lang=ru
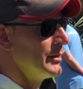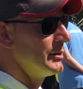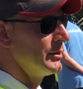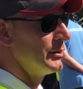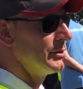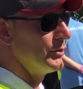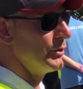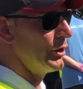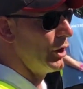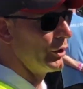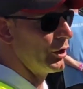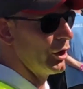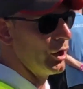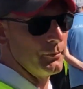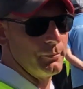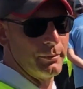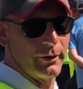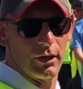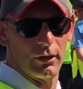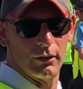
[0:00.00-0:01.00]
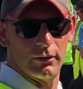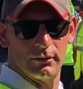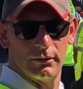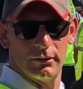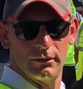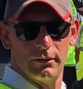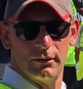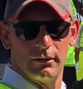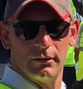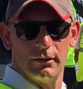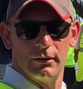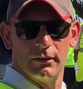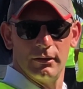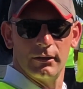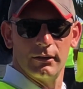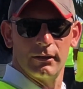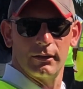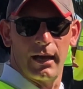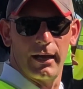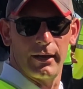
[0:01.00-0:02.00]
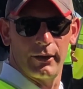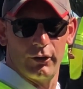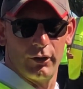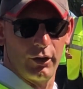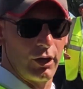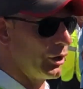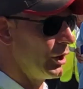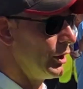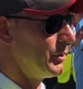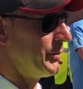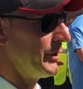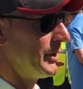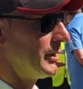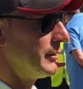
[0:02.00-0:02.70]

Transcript: оно, наверное, ни с чем не сравнимо, да, и